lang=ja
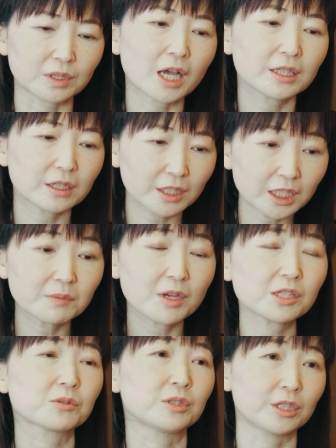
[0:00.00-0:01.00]
体的に
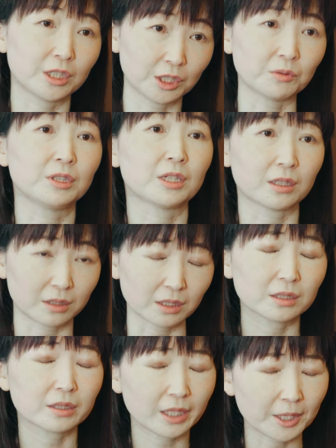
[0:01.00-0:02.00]
イメージをできるようになっ
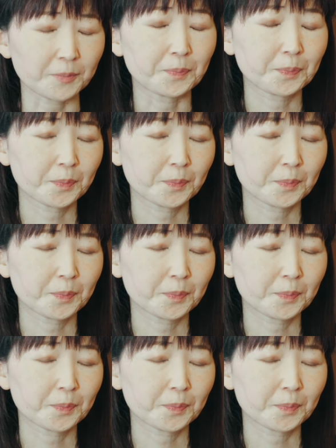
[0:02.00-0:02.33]
てきて